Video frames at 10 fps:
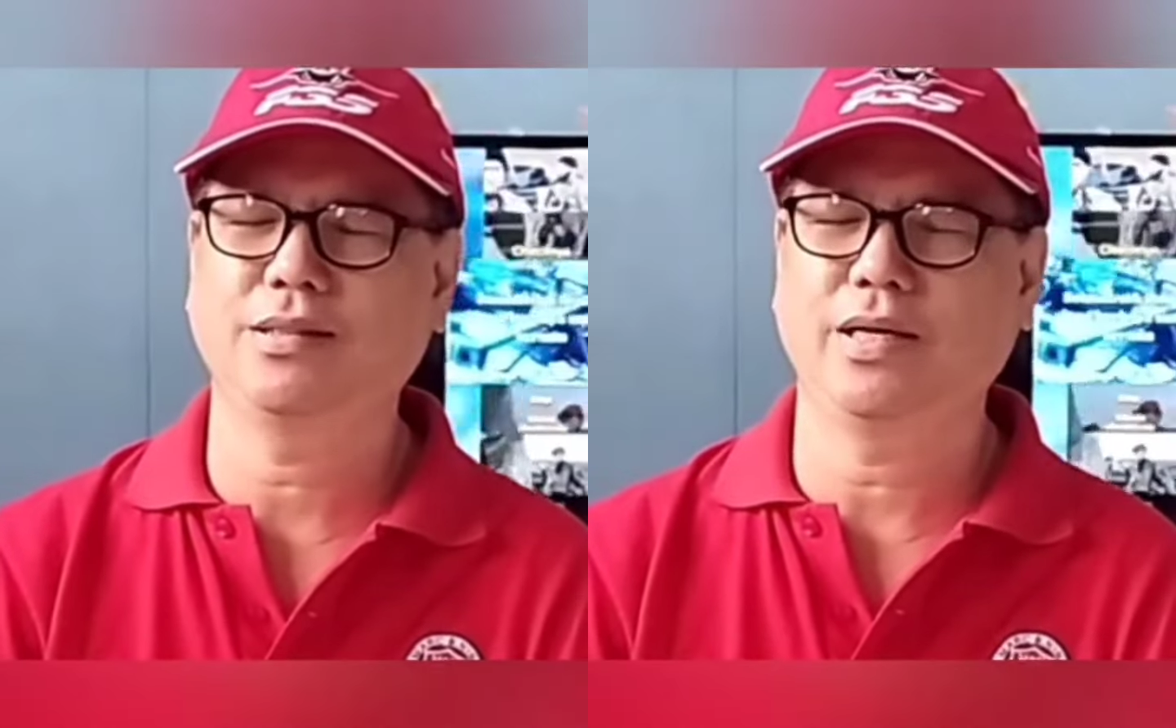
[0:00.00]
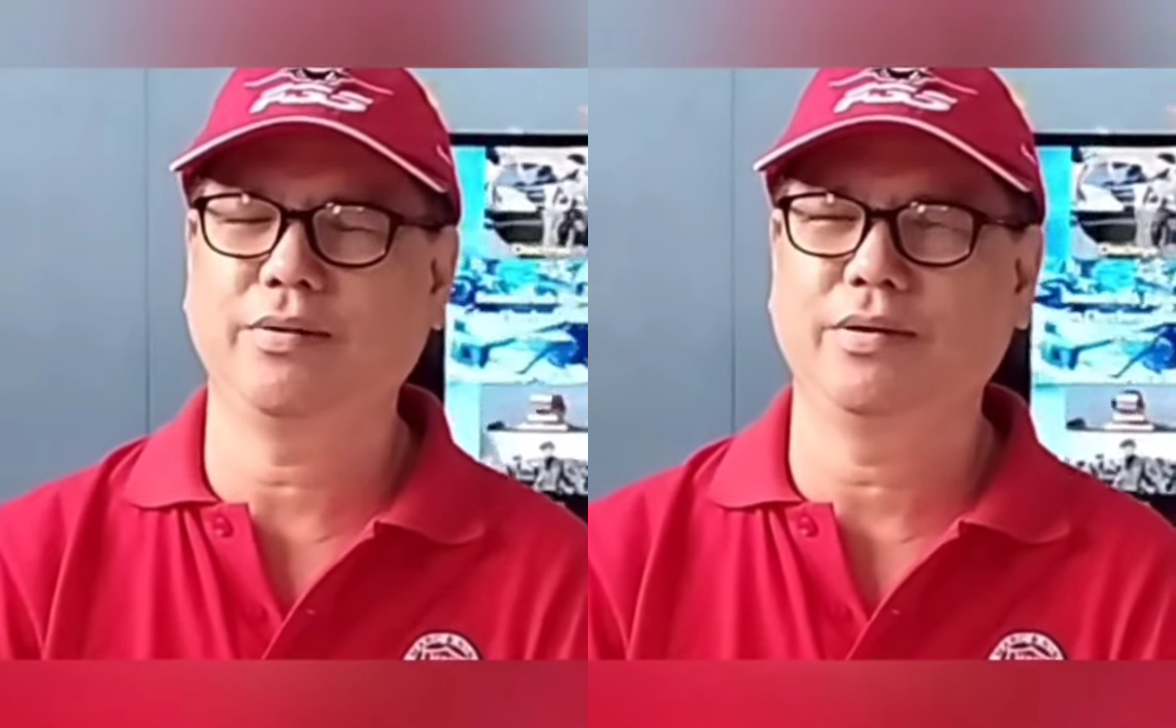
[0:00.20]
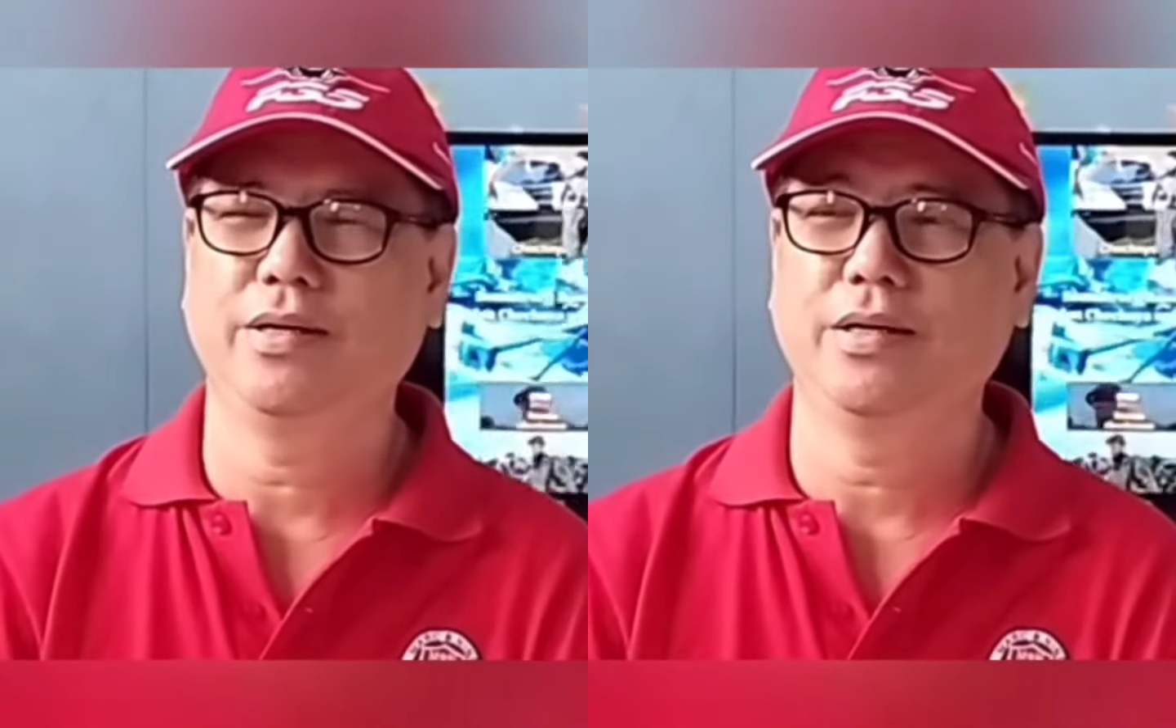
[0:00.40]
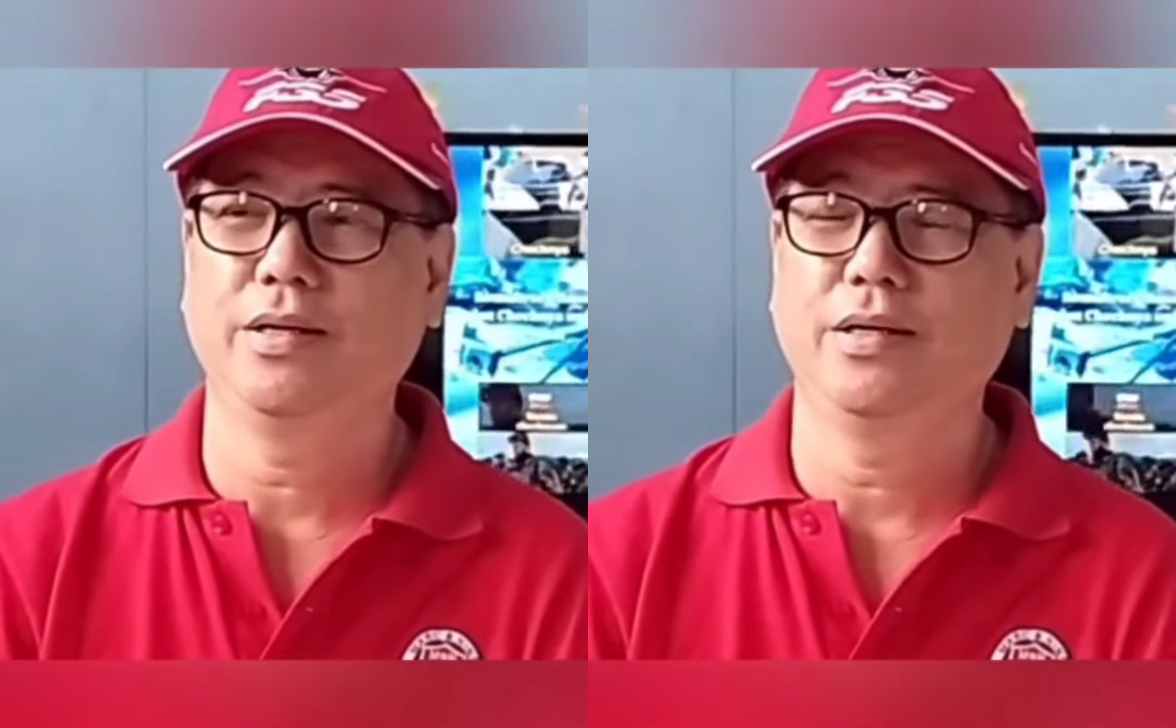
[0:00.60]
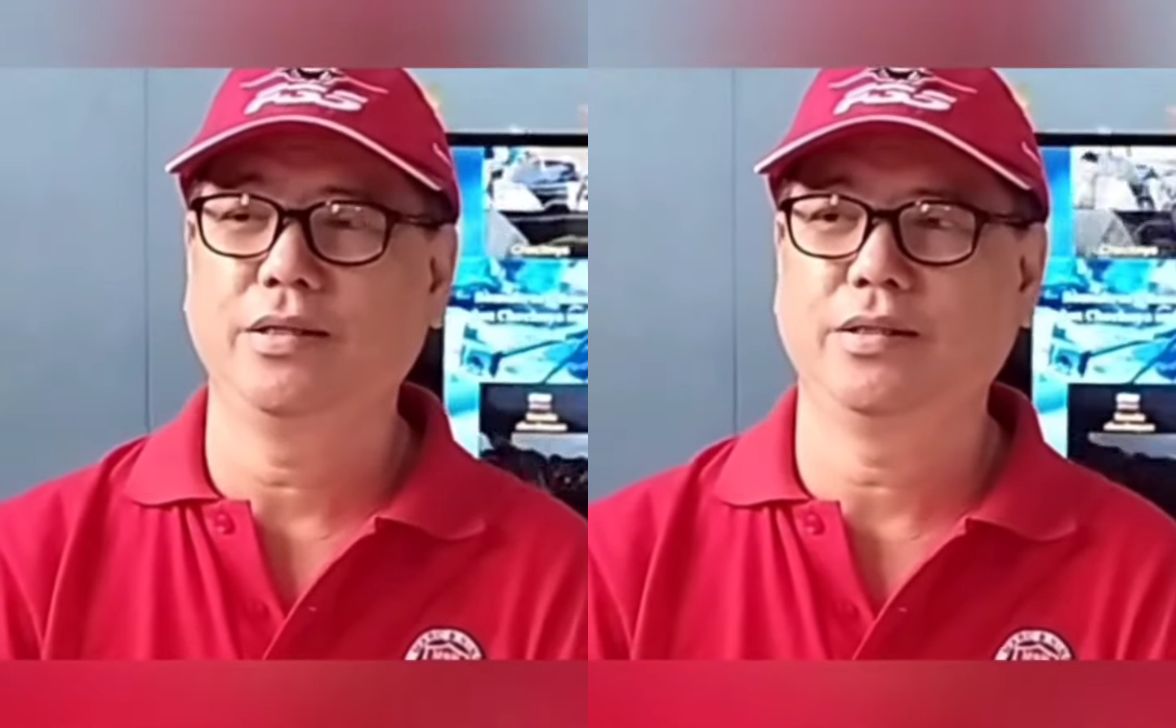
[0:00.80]
工业
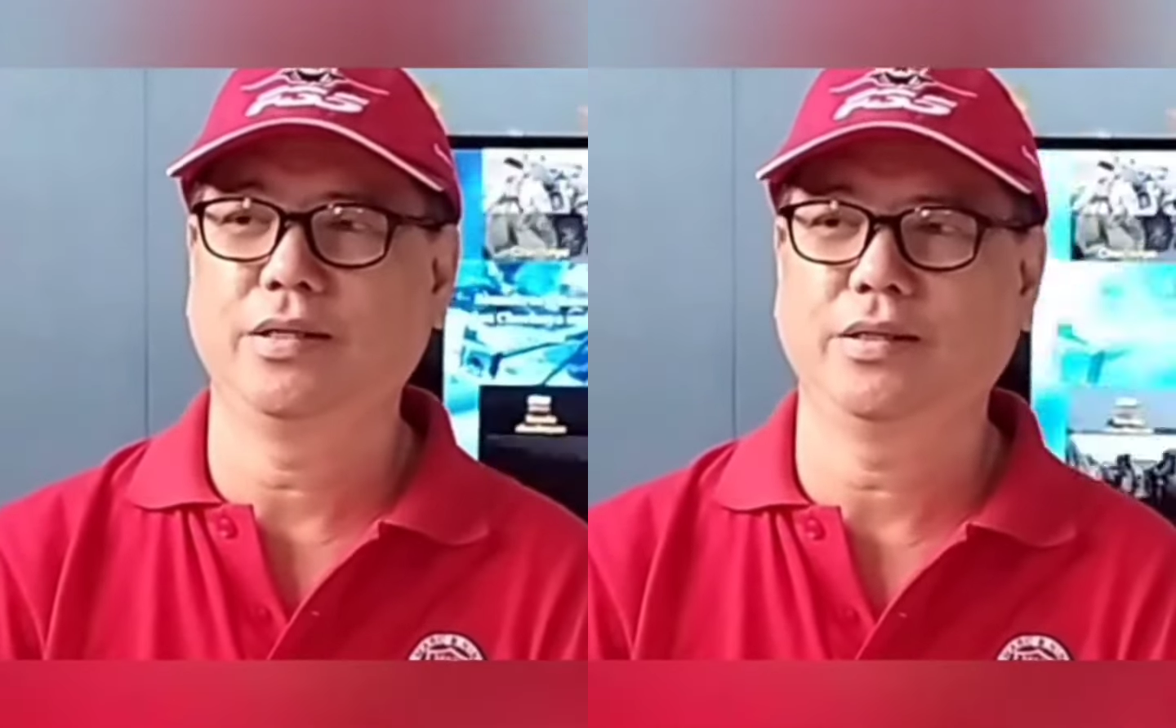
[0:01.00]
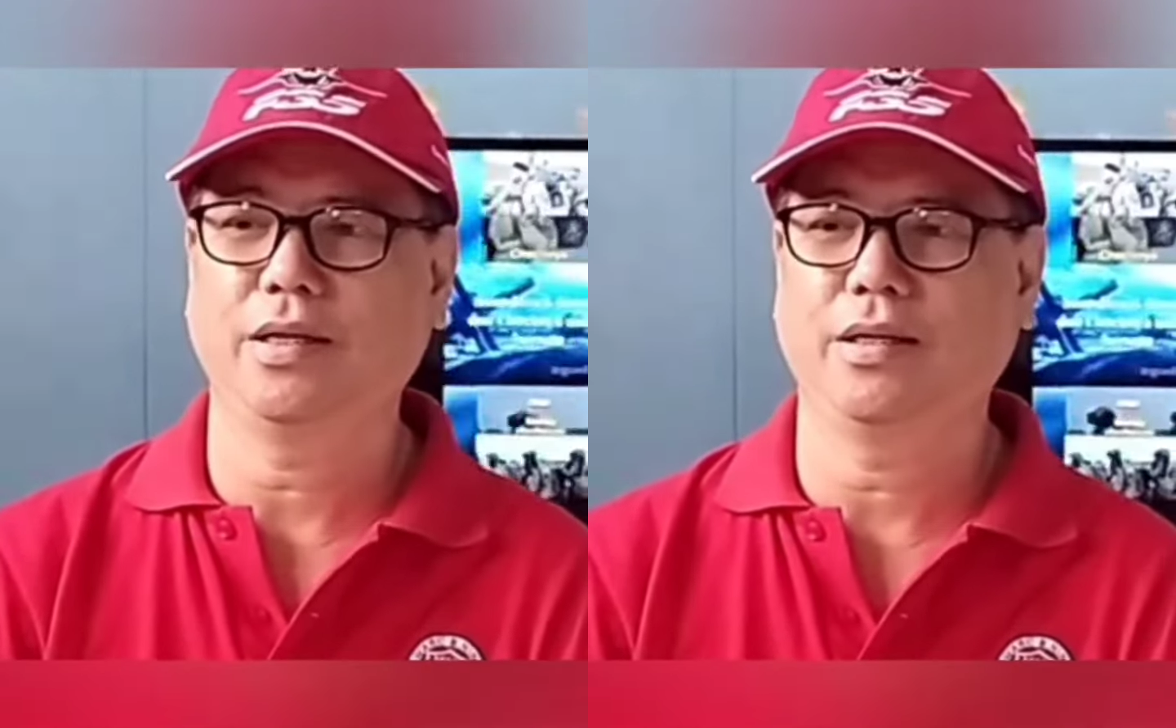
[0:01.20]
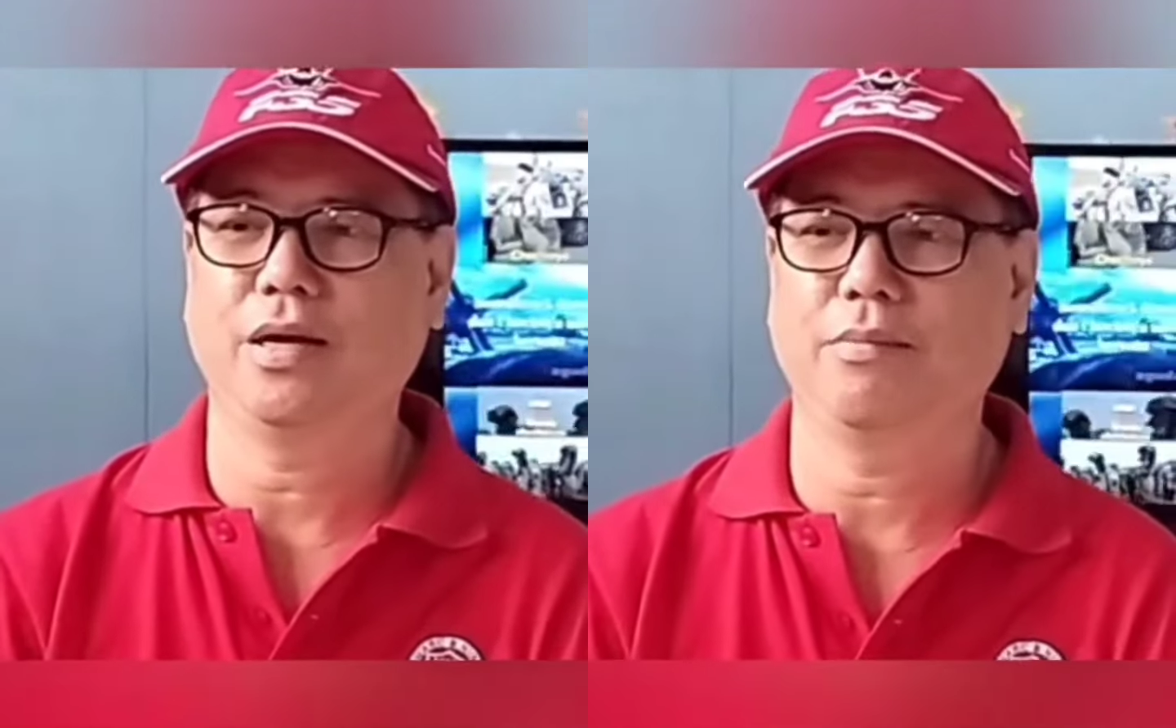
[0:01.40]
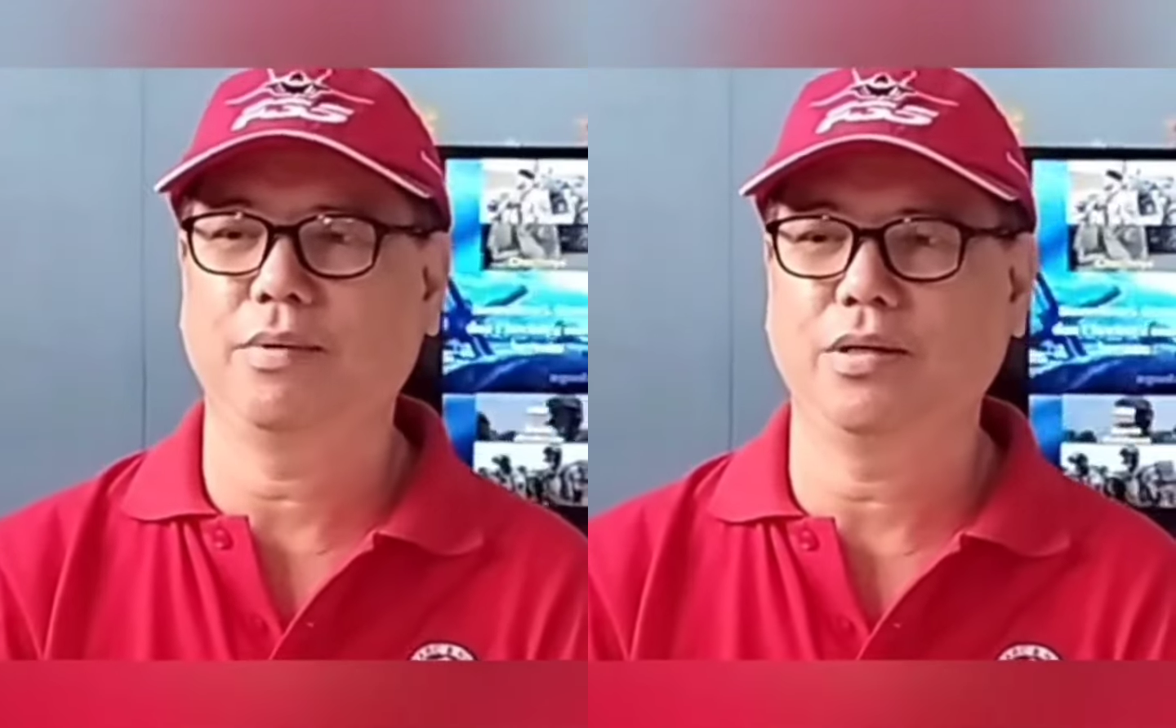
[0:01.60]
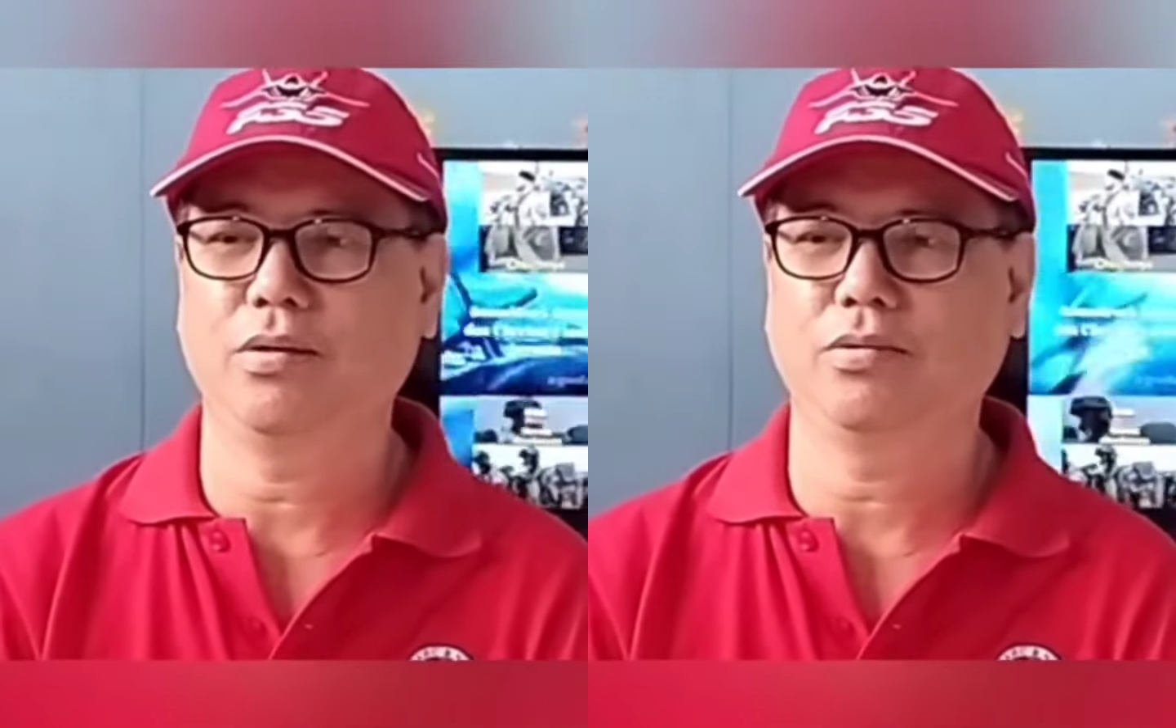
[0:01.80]
区及住
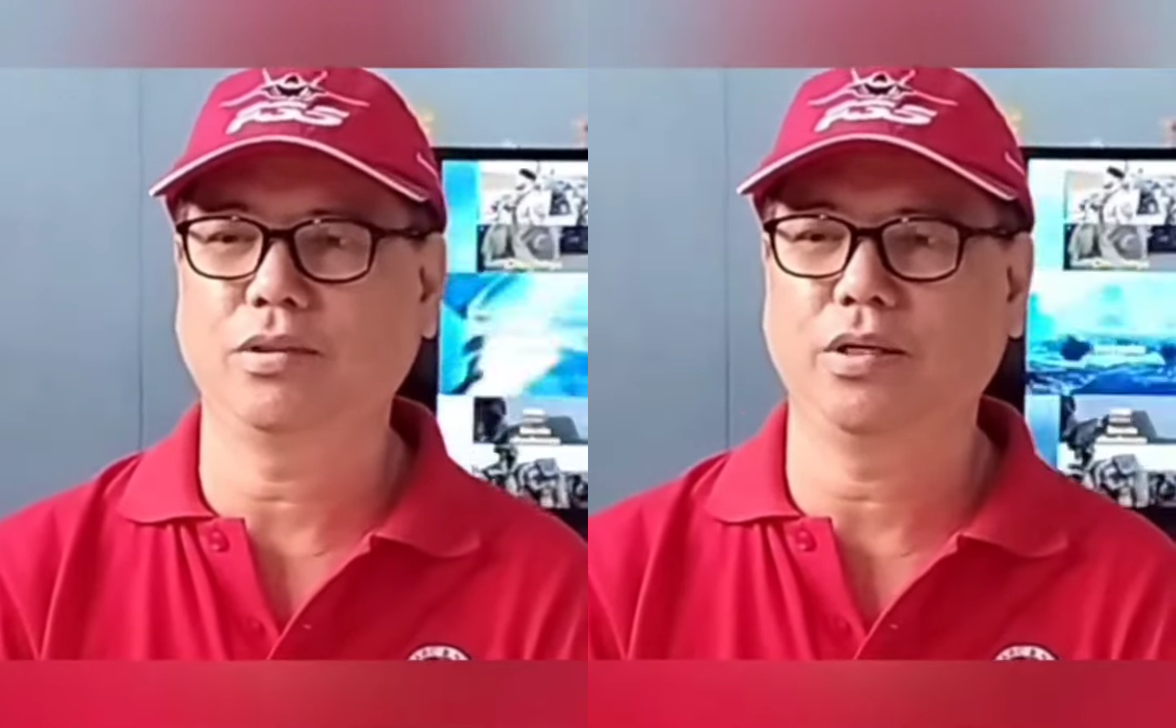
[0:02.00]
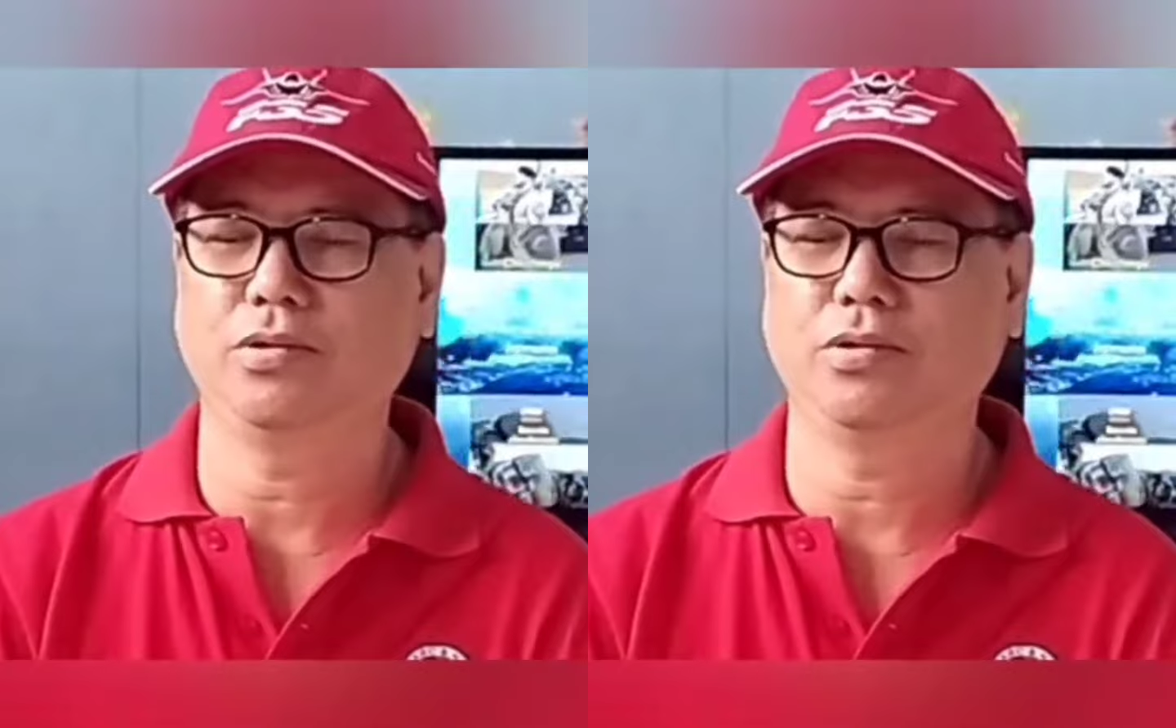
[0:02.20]
宅区，